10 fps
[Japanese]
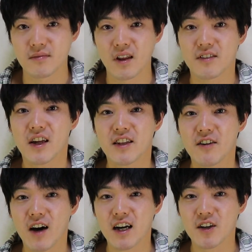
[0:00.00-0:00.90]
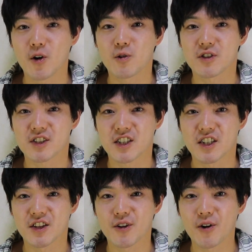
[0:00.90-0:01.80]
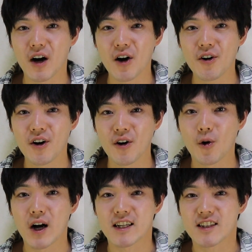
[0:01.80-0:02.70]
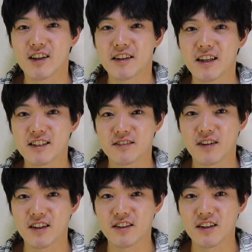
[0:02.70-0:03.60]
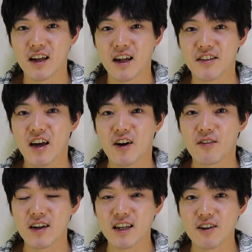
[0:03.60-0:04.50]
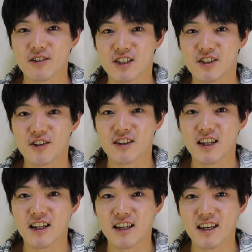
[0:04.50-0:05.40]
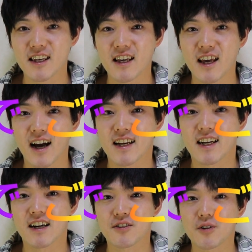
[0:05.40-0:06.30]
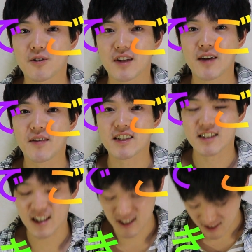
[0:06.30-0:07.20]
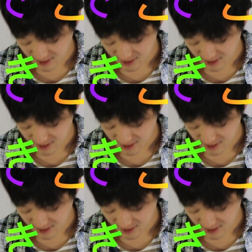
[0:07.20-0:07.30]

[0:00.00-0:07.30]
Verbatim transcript: それでは今日の試飲動画を終わりといたします。最後までご視聴いただきありがとうございました。